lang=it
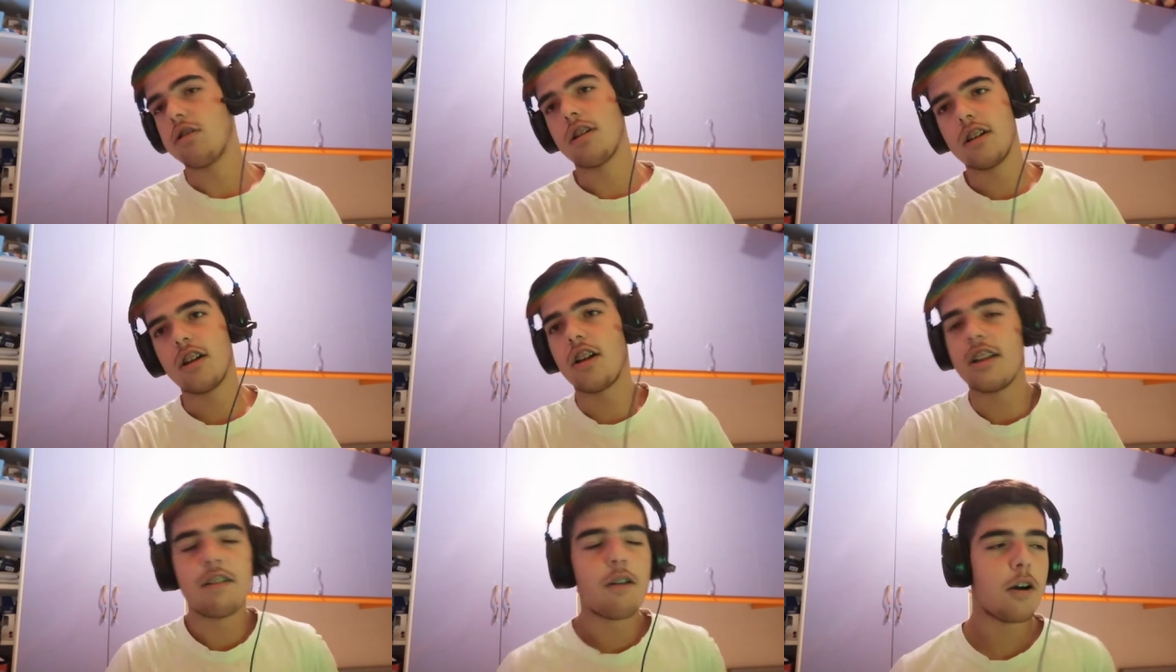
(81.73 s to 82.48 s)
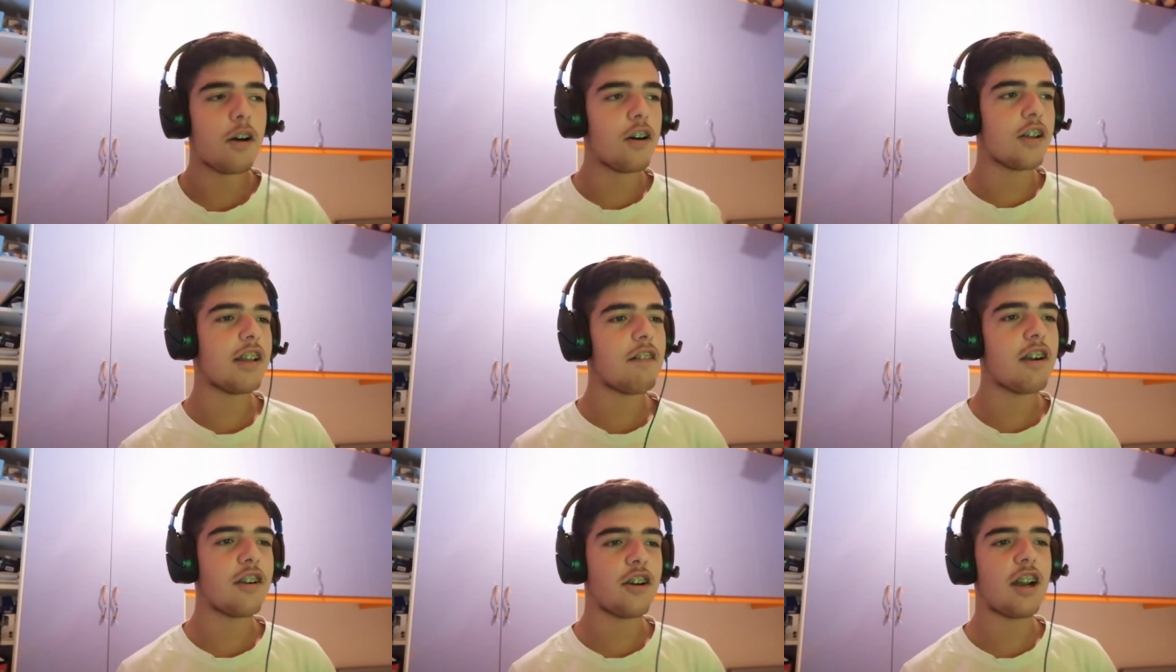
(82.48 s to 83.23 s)
No, devo, devo
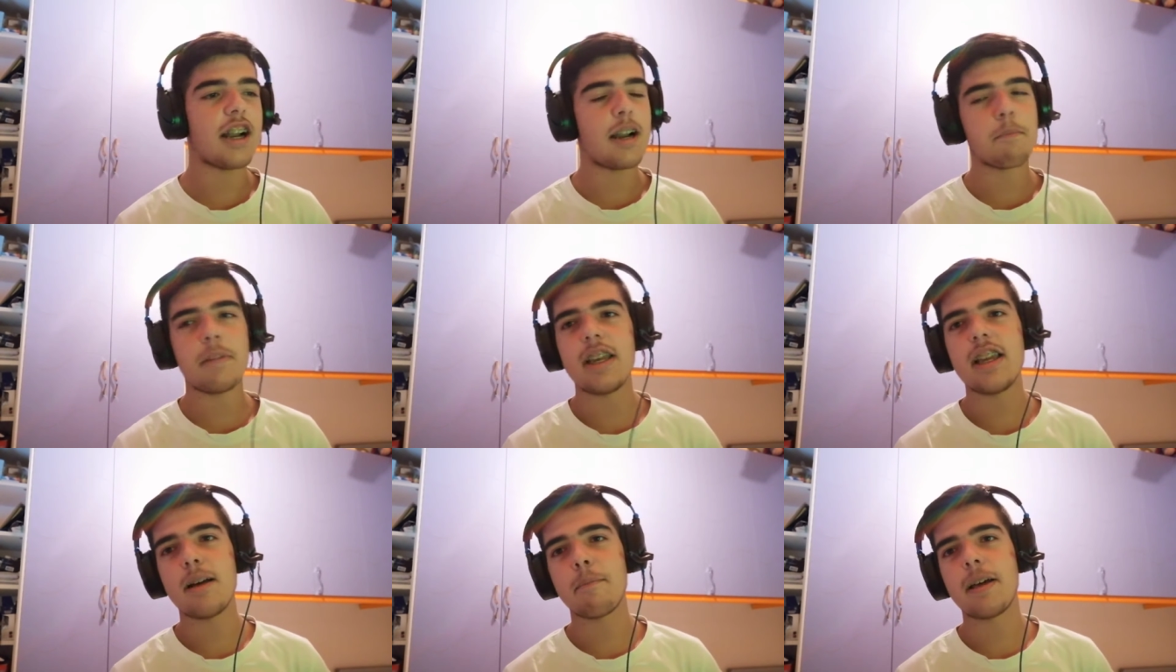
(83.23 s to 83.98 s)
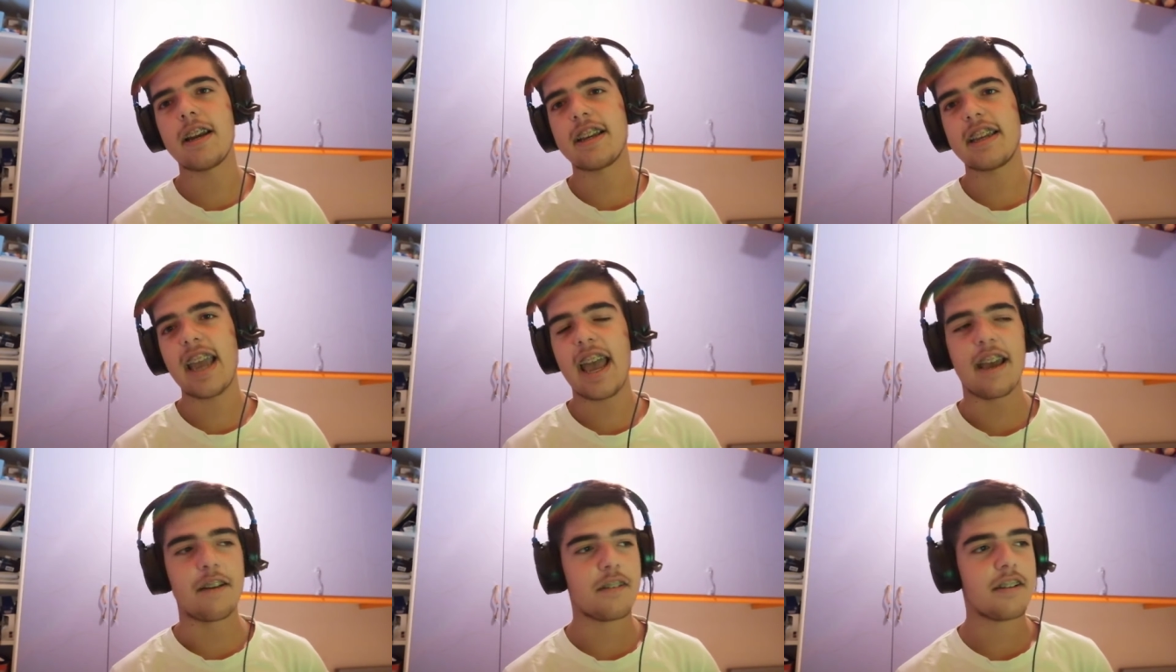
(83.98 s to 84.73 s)
ancora capire
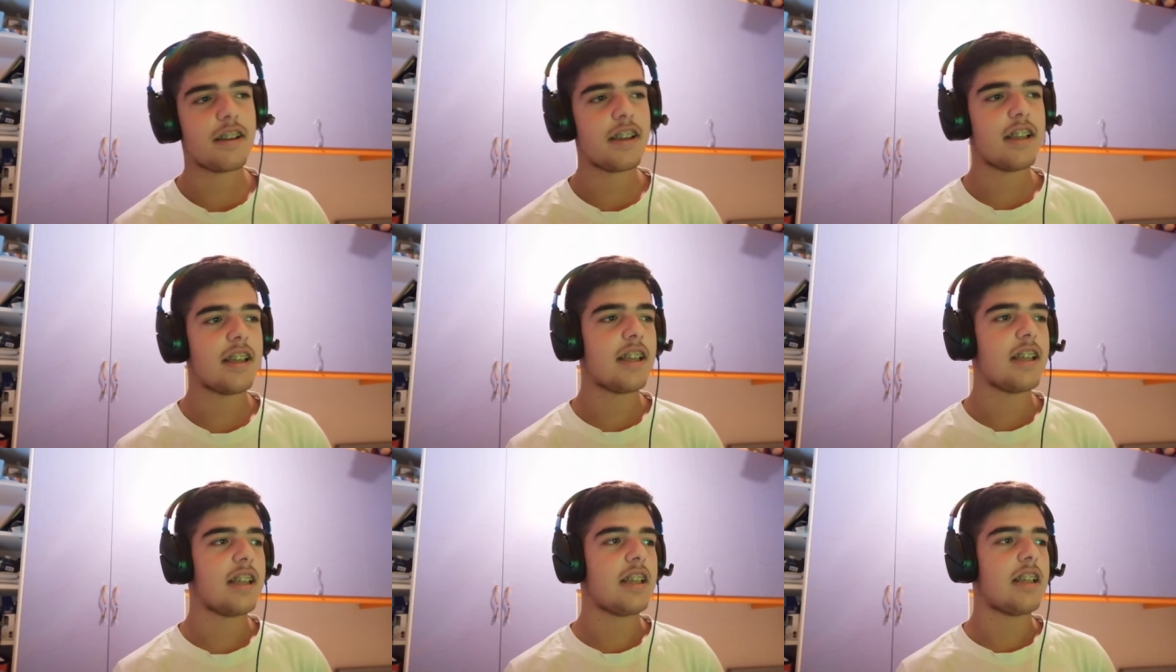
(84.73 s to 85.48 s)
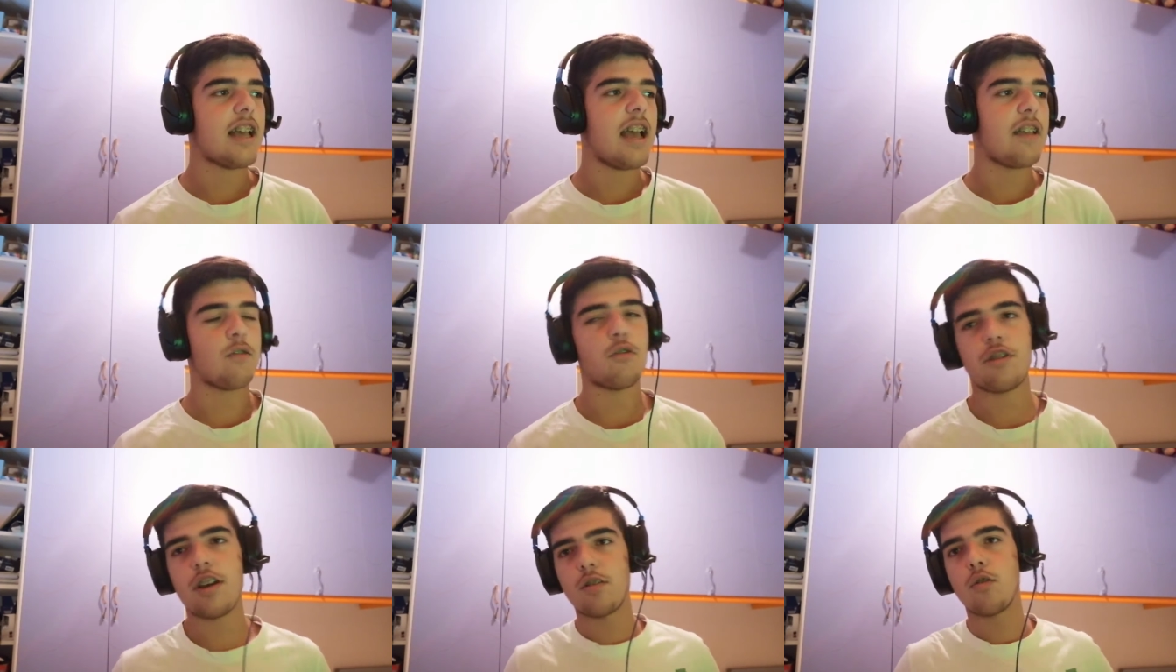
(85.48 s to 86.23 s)
perché è
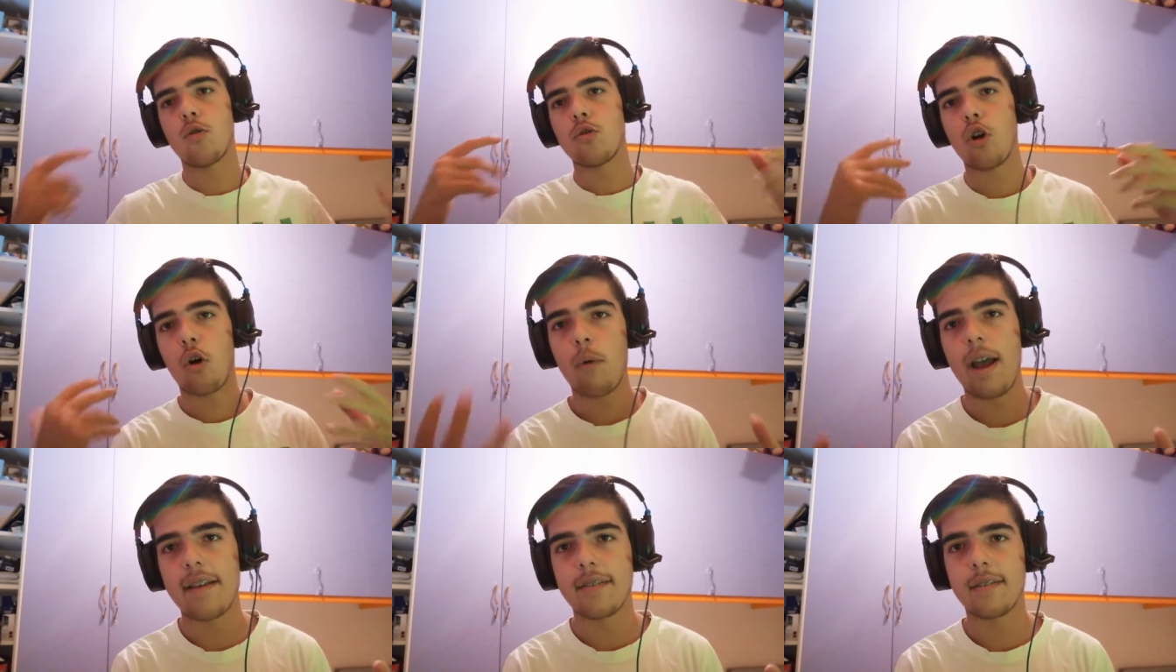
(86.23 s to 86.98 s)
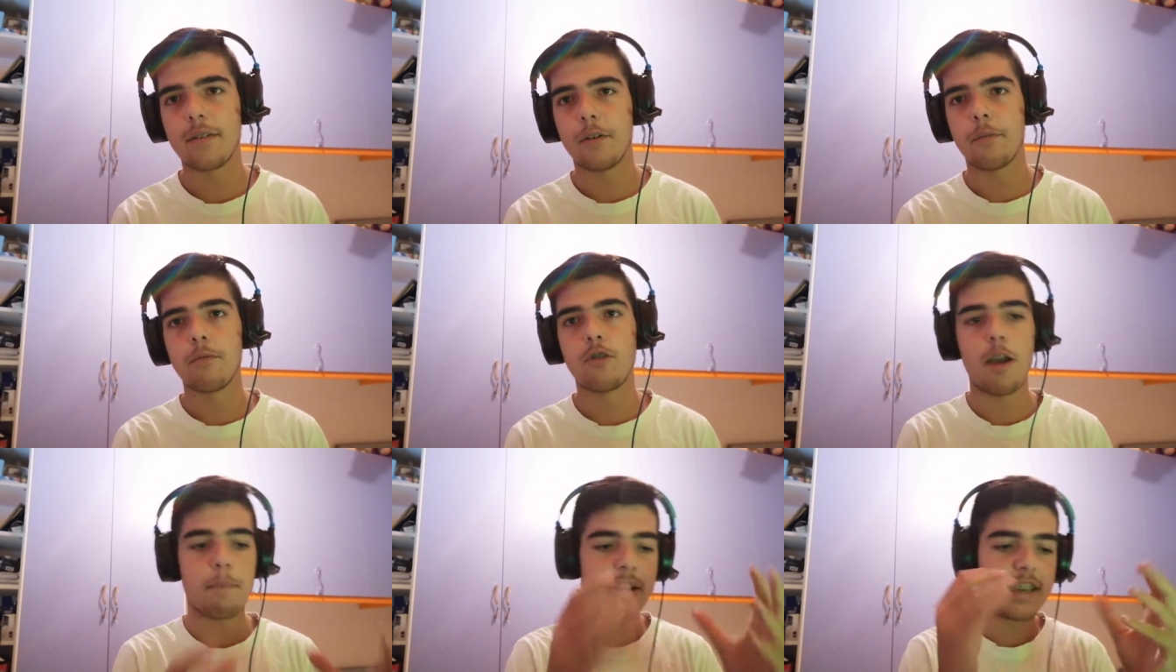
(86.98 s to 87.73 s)
successo tutto questo?
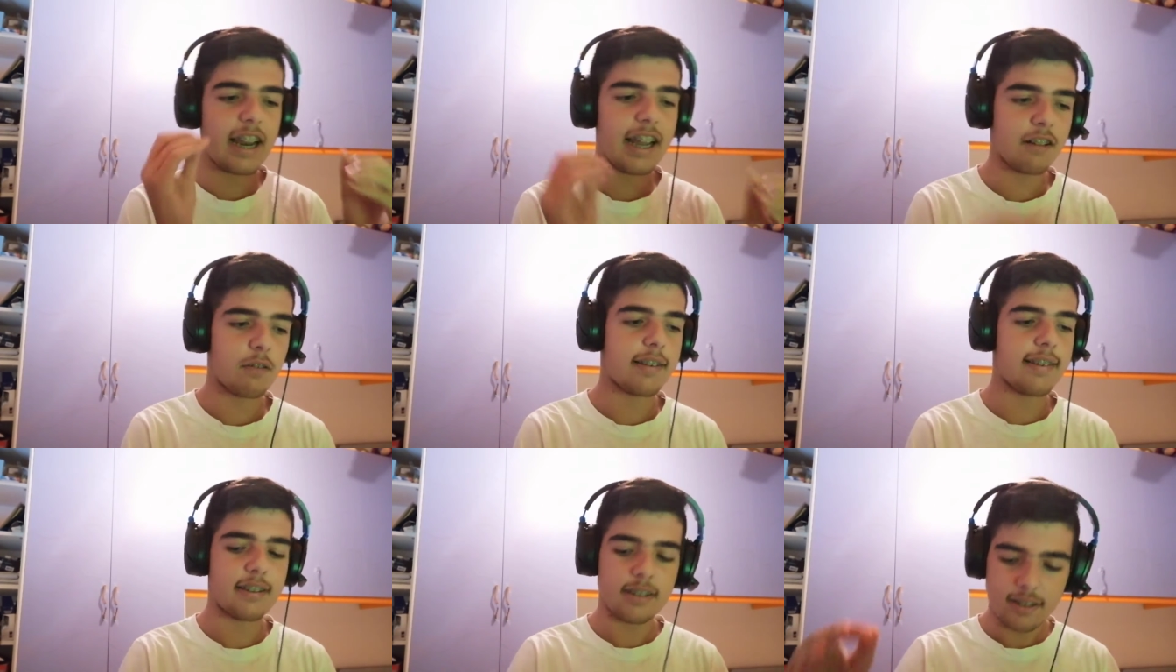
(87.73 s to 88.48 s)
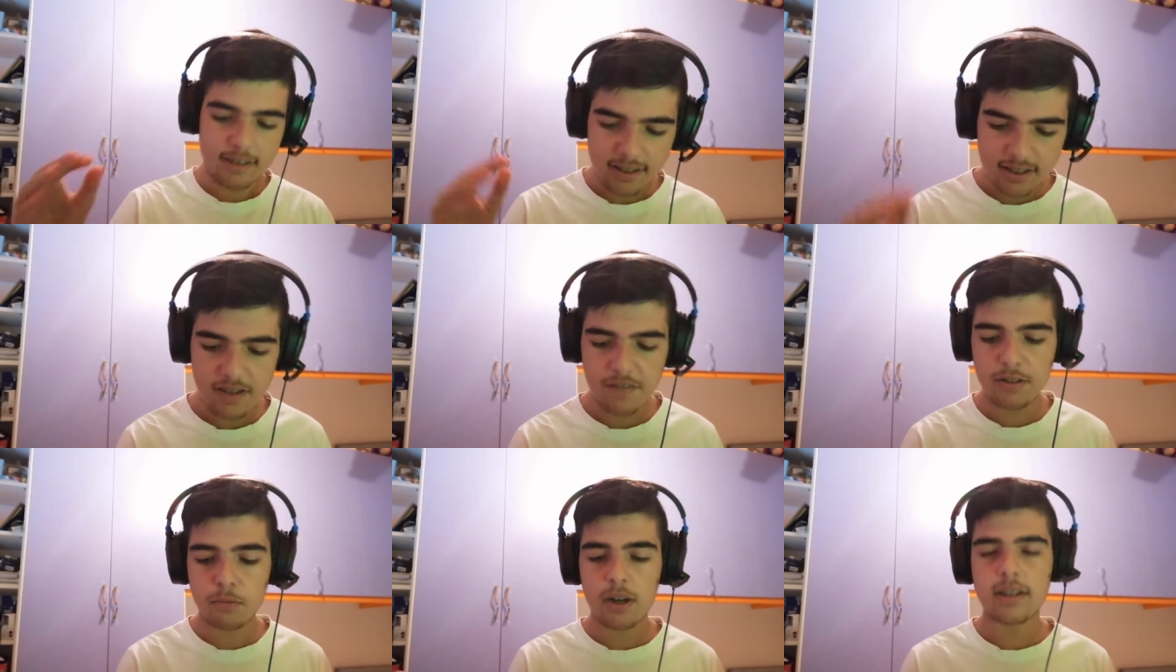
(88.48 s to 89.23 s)
Cioè, perché la, questa trattativa
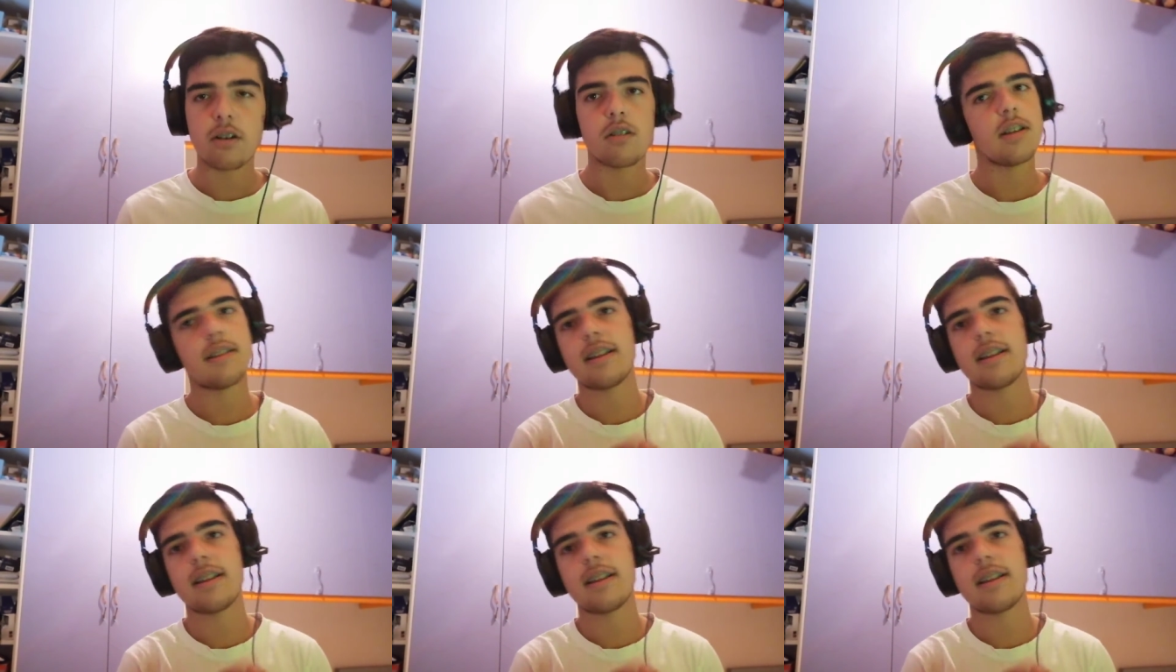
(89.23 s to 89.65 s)
è durata così